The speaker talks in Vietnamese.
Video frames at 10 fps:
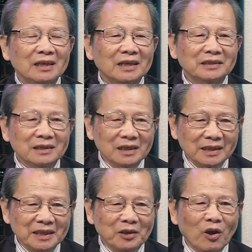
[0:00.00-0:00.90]
là trước
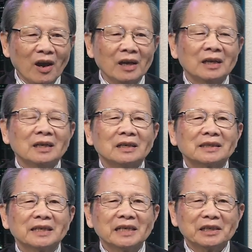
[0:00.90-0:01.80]
khi đó
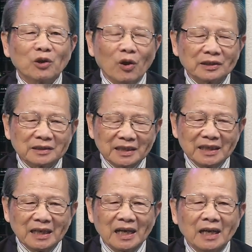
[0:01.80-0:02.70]
khi còn
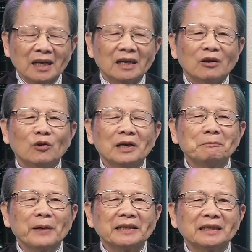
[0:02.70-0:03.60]
nghĩa là
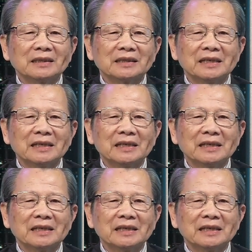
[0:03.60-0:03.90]
Olympic đó,